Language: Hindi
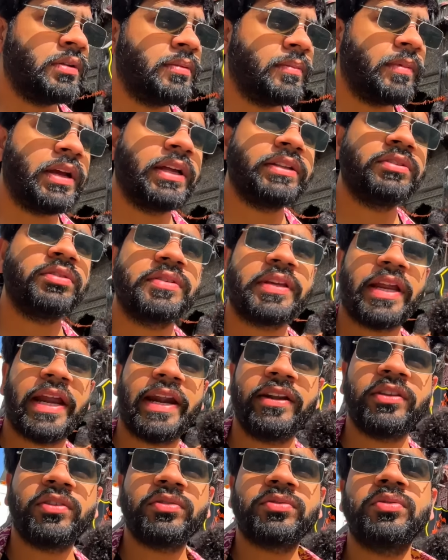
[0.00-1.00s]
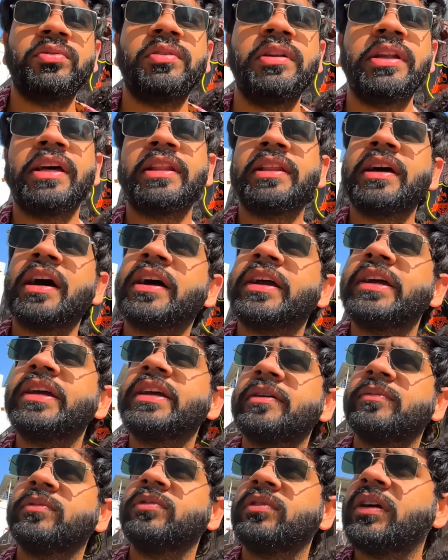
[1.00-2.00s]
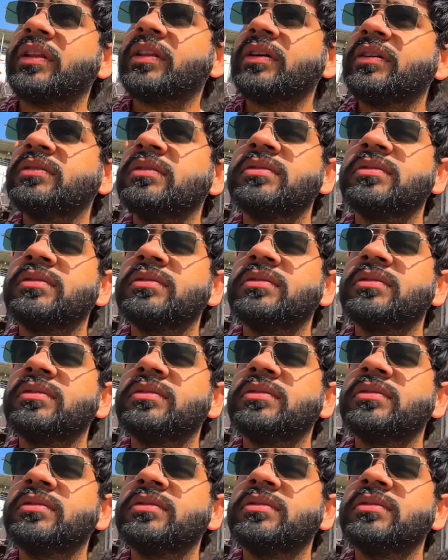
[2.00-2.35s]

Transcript: मैं तो सैड तो सुन लिया था आगे क्या बोला था